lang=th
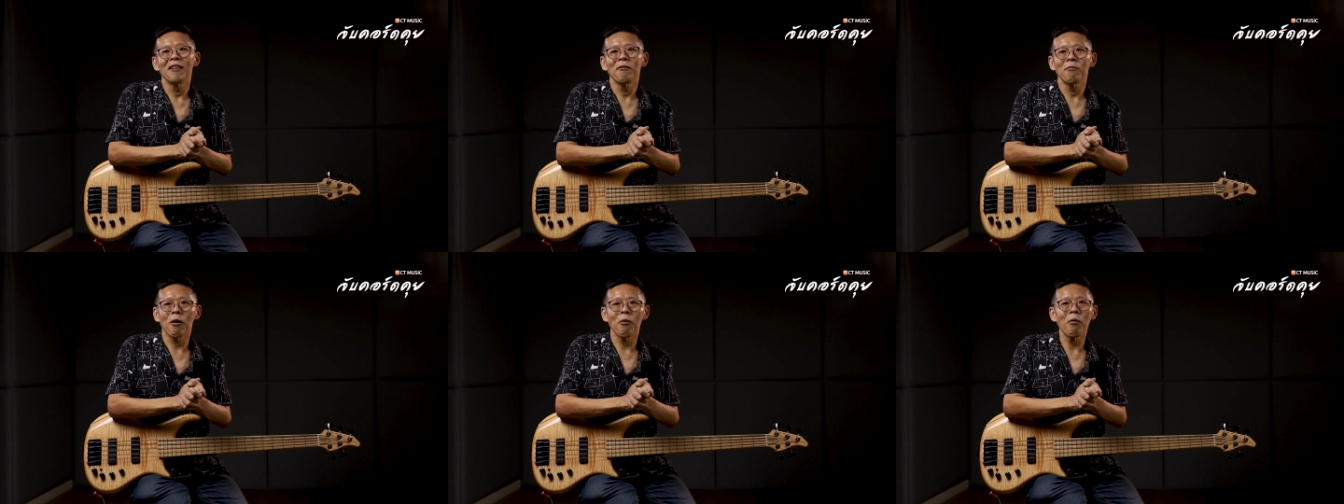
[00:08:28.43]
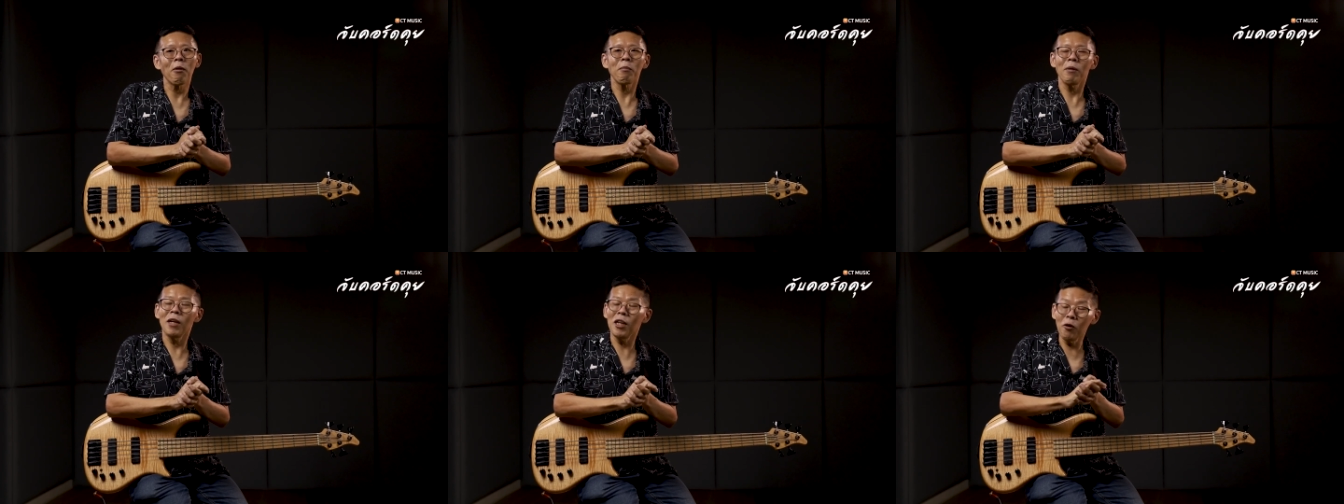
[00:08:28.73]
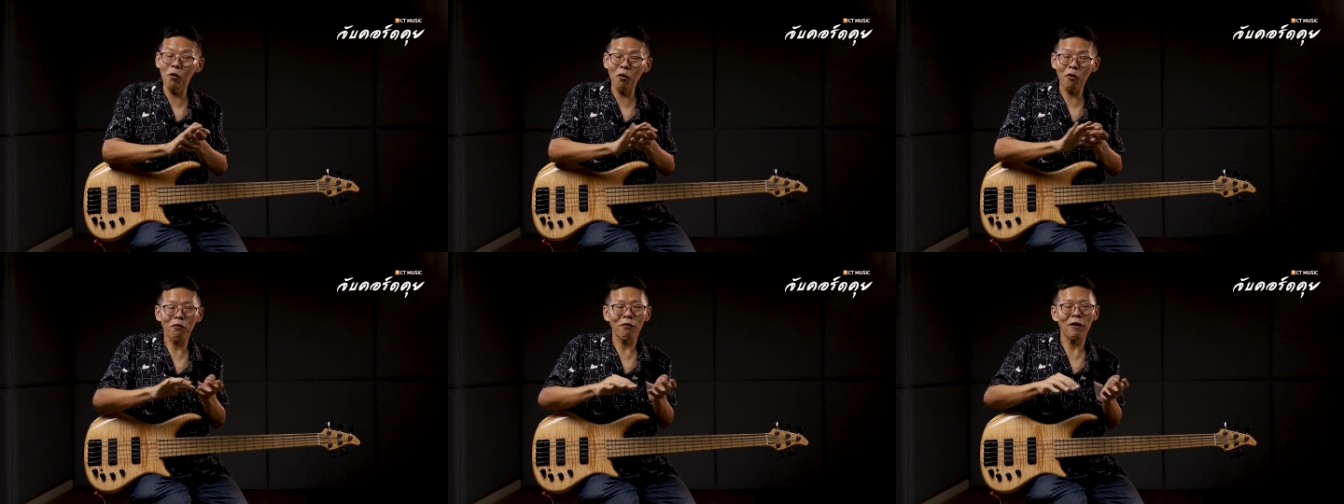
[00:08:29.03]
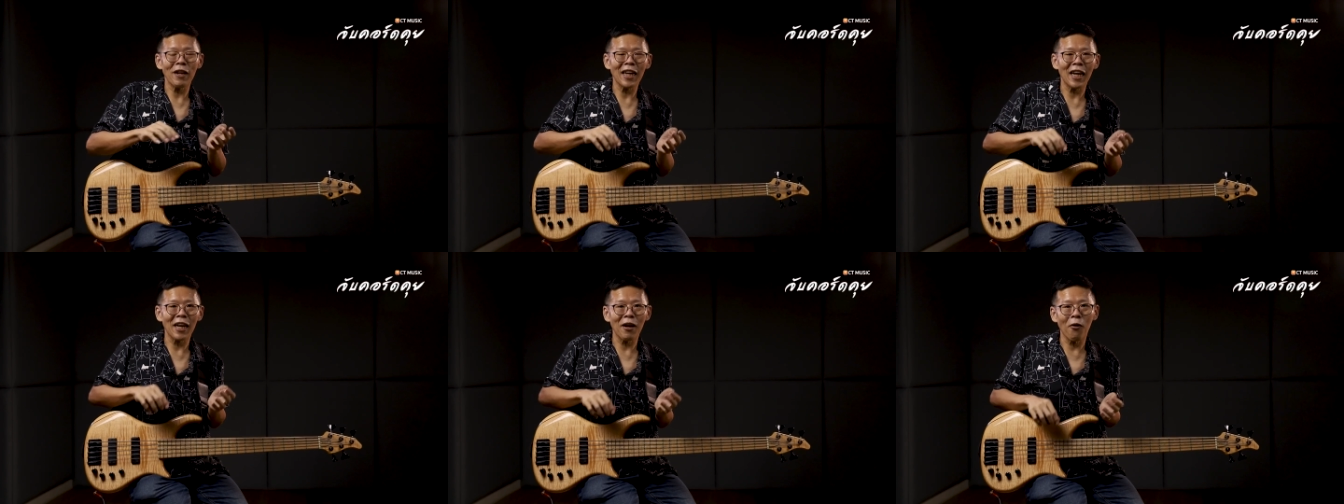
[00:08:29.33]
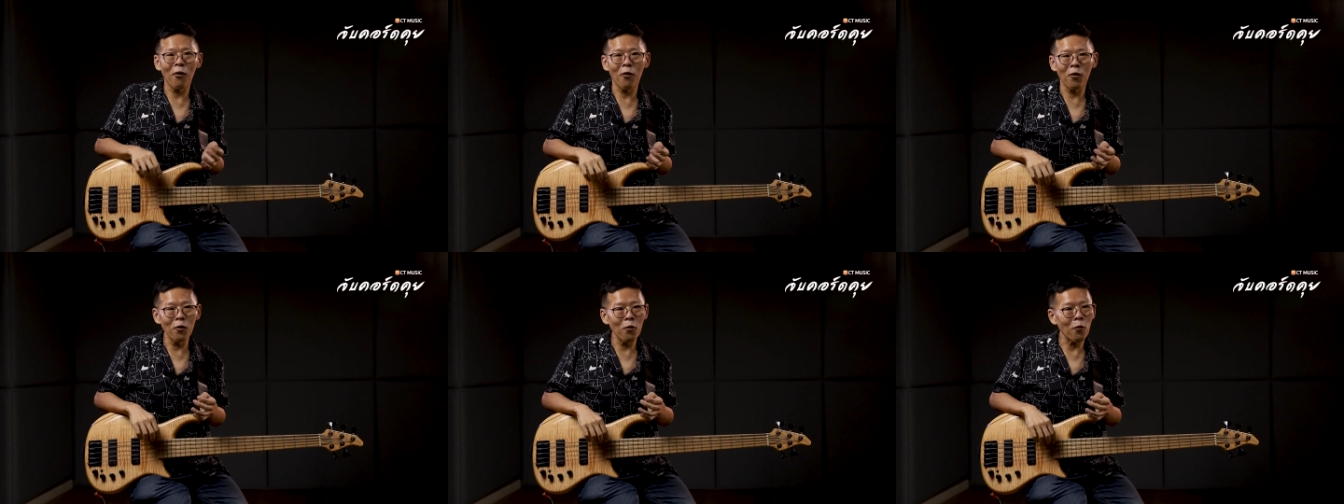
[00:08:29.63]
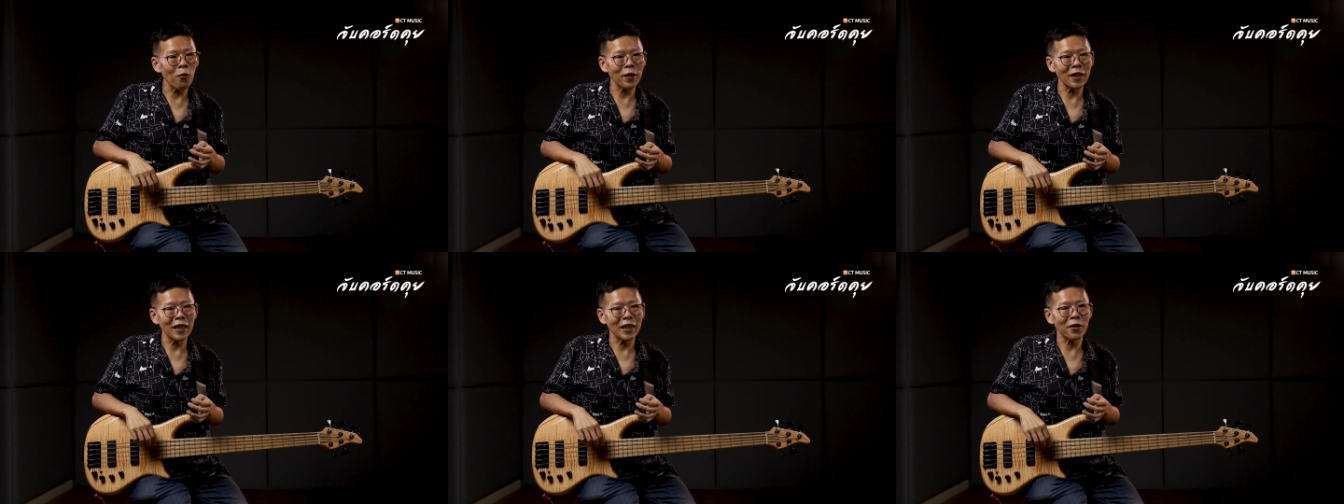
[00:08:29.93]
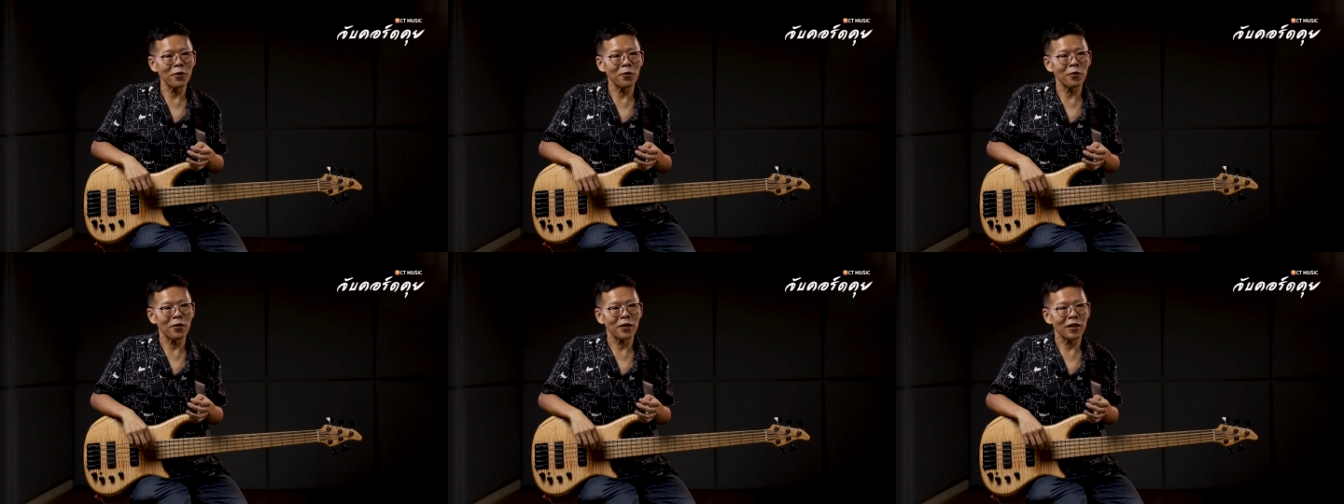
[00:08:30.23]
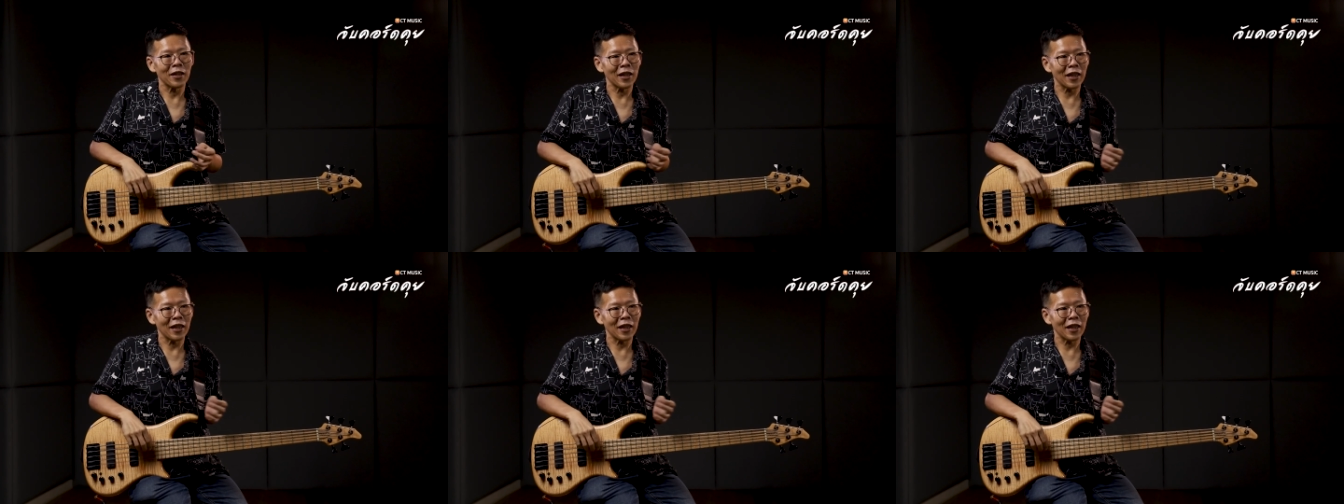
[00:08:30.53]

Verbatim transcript: เพราะมันมีลูกฟิกไอโอลูกหนึ่งอยู่